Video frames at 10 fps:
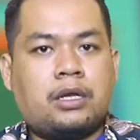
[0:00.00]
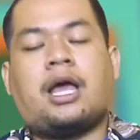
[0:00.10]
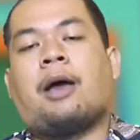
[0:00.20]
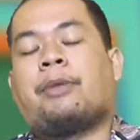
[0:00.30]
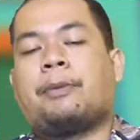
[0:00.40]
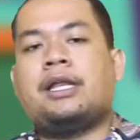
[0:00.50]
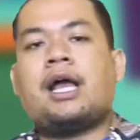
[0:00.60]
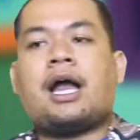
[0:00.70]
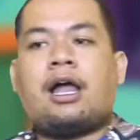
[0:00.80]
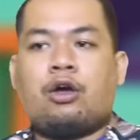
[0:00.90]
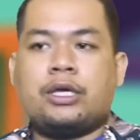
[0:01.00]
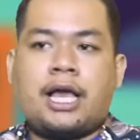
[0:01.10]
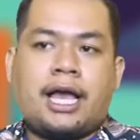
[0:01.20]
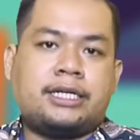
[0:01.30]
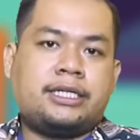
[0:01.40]
Nah, berbeda kalau
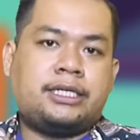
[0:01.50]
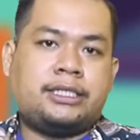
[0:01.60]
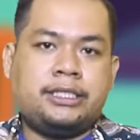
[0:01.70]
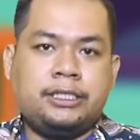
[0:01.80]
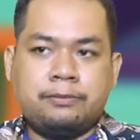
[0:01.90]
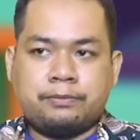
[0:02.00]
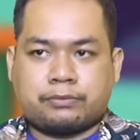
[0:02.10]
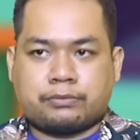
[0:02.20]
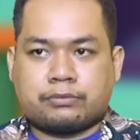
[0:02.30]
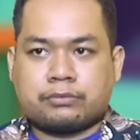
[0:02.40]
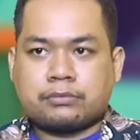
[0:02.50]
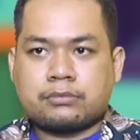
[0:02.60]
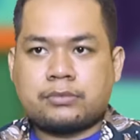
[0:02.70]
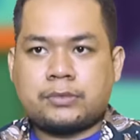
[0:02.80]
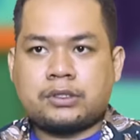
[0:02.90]
yang ada di
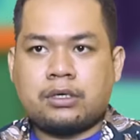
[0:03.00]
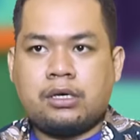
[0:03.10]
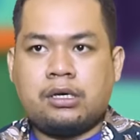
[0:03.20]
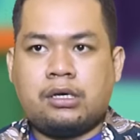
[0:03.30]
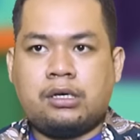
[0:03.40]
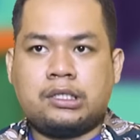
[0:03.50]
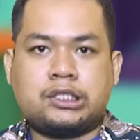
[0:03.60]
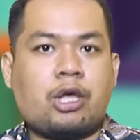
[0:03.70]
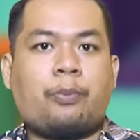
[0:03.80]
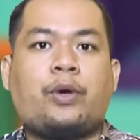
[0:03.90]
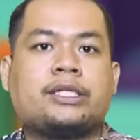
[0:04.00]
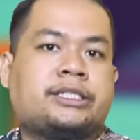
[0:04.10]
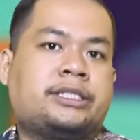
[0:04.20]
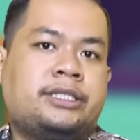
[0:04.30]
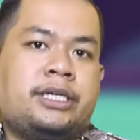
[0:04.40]
uh,
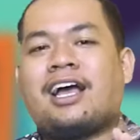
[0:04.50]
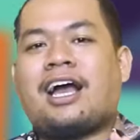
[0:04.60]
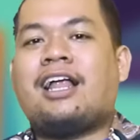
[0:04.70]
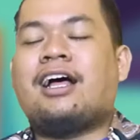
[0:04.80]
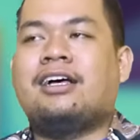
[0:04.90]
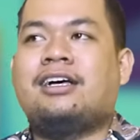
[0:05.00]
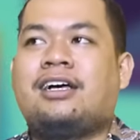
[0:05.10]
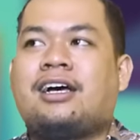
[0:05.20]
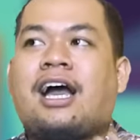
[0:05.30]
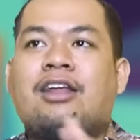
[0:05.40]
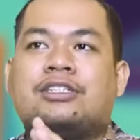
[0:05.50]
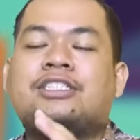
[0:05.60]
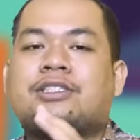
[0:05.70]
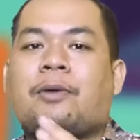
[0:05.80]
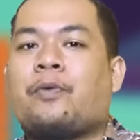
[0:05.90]
stopwatch Eh, kalau di
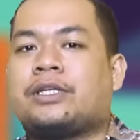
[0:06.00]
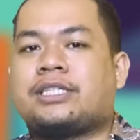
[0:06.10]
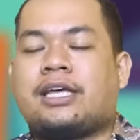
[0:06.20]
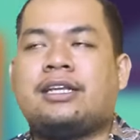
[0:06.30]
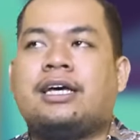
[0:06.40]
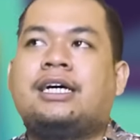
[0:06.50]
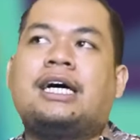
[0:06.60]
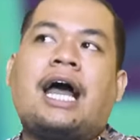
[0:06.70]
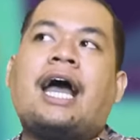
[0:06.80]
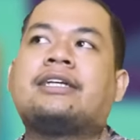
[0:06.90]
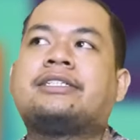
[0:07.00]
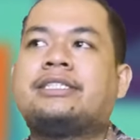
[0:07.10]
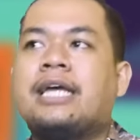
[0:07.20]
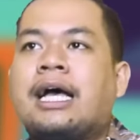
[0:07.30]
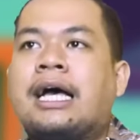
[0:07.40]
stopwatch kan uh,
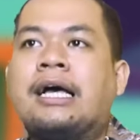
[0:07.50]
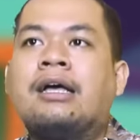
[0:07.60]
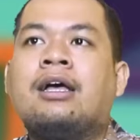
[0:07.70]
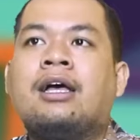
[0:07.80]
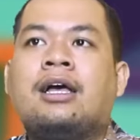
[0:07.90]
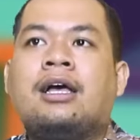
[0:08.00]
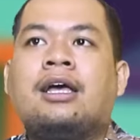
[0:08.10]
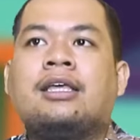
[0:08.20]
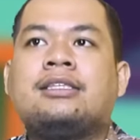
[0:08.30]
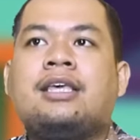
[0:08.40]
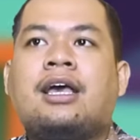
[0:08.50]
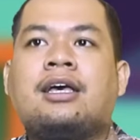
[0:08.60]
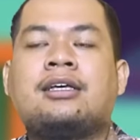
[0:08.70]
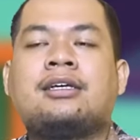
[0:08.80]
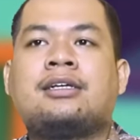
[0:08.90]
ada
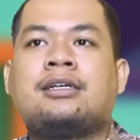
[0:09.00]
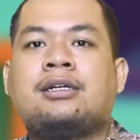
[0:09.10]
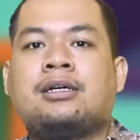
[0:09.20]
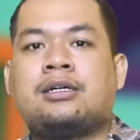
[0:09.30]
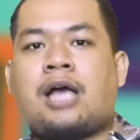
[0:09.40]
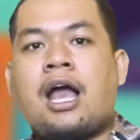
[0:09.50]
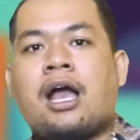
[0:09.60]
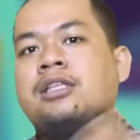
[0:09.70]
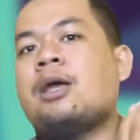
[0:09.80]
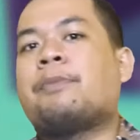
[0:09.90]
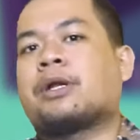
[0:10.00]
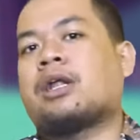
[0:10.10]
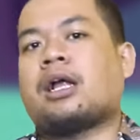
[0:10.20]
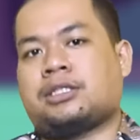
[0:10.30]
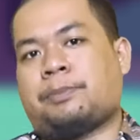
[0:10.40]
yang angkanya
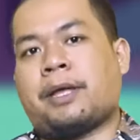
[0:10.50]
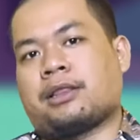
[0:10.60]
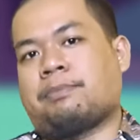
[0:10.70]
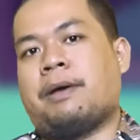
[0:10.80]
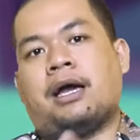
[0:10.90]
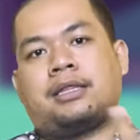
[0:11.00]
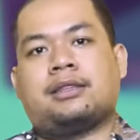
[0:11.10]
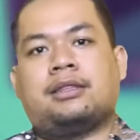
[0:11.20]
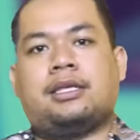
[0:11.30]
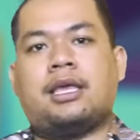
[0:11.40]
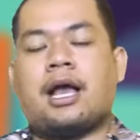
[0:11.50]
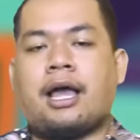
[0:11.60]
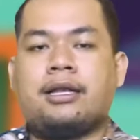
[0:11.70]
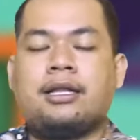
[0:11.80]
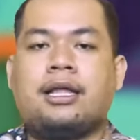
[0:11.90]
bergerak cepat banget, ya
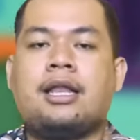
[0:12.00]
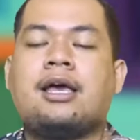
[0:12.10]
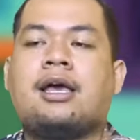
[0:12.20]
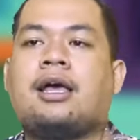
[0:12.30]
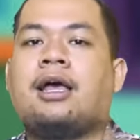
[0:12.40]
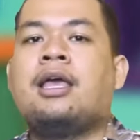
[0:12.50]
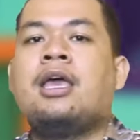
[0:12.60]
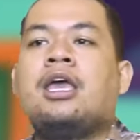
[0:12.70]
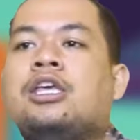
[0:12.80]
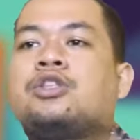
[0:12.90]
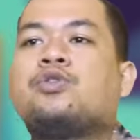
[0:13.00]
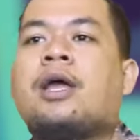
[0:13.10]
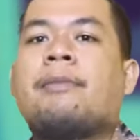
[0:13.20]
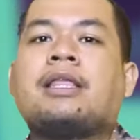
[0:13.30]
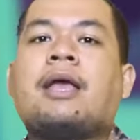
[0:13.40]
kan? Nah, itu
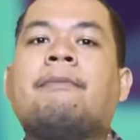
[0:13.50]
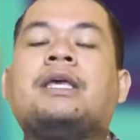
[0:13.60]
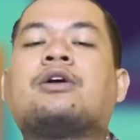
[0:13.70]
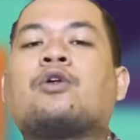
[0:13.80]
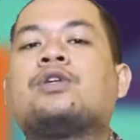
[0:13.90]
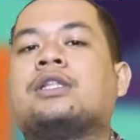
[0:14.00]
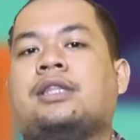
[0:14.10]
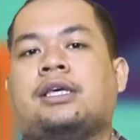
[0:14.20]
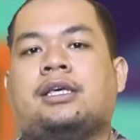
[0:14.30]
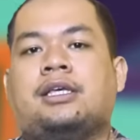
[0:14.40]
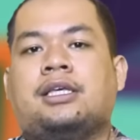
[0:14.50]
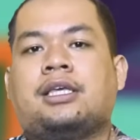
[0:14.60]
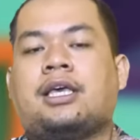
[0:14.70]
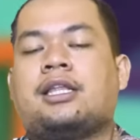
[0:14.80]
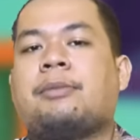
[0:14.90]
namanya mikro detik.
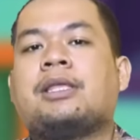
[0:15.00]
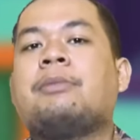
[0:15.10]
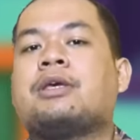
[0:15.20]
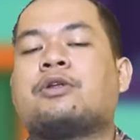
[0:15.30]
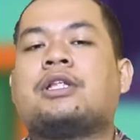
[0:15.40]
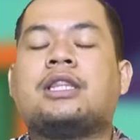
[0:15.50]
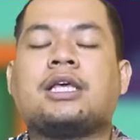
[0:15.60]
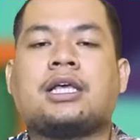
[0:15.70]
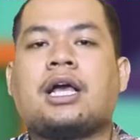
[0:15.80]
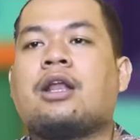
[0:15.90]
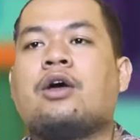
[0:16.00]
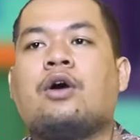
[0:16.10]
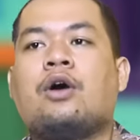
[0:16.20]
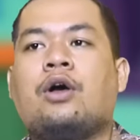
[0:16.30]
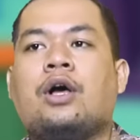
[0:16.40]
Ya, namanya mikro detik.
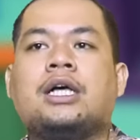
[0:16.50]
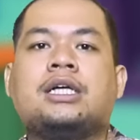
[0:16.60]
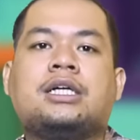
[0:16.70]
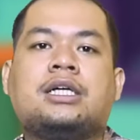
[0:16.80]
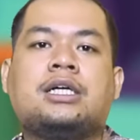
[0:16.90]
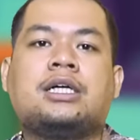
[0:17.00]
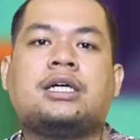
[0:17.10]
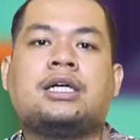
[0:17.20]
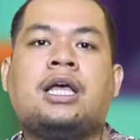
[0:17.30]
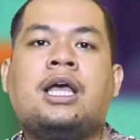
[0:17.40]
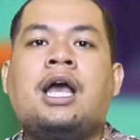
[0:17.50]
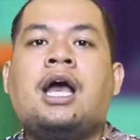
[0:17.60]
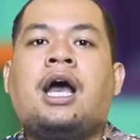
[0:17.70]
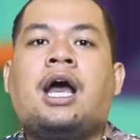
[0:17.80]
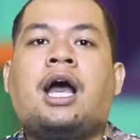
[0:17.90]
Kalau uh,
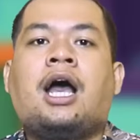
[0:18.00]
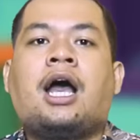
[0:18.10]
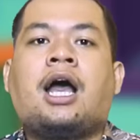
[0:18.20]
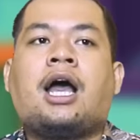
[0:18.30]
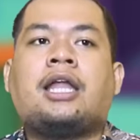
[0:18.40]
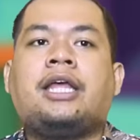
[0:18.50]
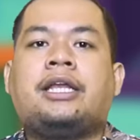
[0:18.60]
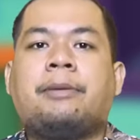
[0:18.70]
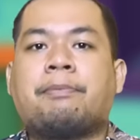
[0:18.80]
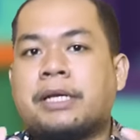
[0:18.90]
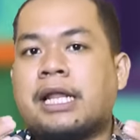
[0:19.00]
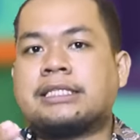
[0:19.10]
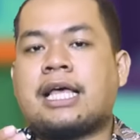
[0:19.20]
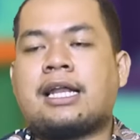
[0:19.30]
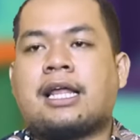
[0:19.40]
adik-adik
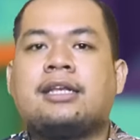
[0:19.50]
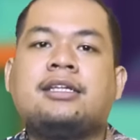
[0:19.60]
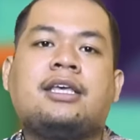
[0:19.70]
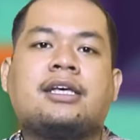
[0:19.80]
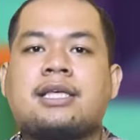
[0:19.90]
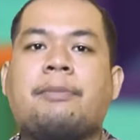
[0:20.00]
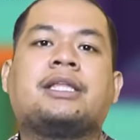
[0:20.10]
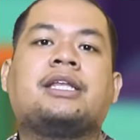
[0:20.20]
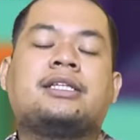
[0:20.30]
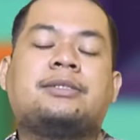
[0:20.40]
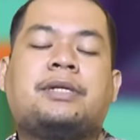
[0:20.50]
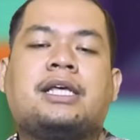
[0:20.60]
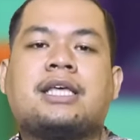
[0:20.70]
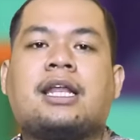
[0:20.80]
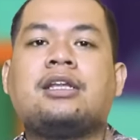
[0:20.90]
penasaran, ya sahabat kenaji
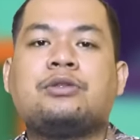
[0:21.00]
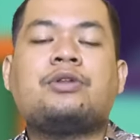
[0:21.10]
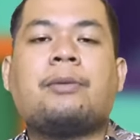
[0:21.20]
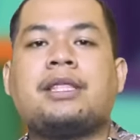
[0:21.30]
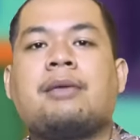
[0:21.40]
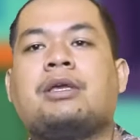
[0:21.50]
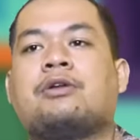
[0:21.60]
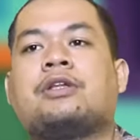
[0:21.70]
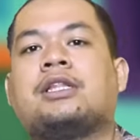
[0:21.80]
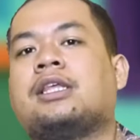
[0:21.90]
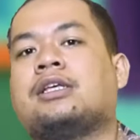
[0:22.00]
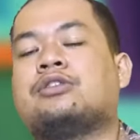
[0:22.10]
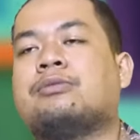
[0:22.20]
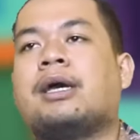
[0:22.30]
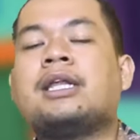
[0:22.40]
penasaran, itu namanya mikro detik.
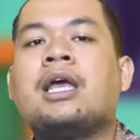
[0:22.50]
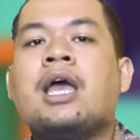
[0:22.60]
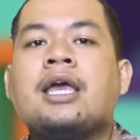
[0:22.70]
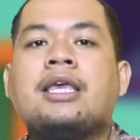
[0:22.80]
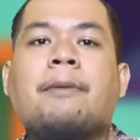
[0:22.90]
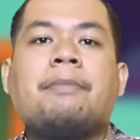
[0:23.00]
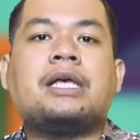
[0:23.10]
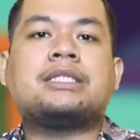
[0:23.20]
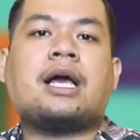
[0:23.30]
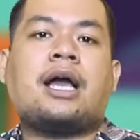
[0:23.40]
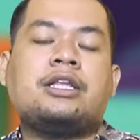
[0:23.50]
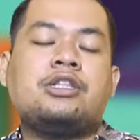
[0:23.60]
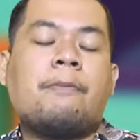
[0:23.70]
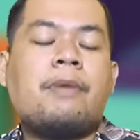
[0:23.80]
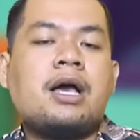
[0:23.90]
Cuman yang biasa Kak
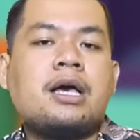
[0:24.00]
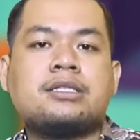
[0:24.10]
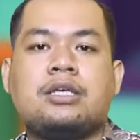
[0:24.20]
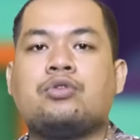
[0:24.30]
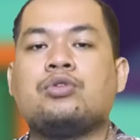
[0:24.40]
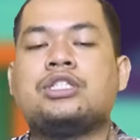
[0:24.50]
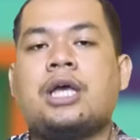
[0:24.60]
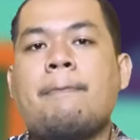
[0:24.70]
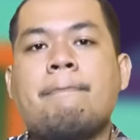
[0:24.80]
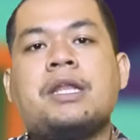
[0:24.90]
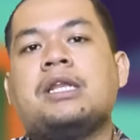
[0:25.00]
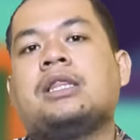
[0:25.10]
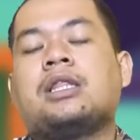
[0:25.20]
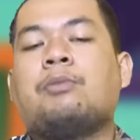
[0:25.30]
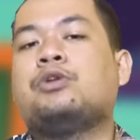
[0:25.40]
Nida bahas itu jam,
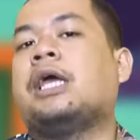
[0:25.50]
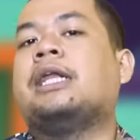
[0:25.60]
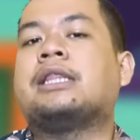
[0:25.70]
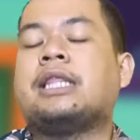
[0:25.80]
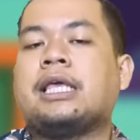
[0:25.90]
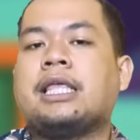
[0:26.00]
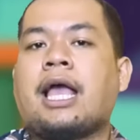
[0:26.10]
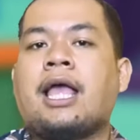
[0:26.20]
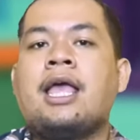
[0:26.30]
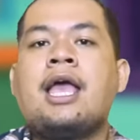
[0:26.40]
menit, kemudian detiknya.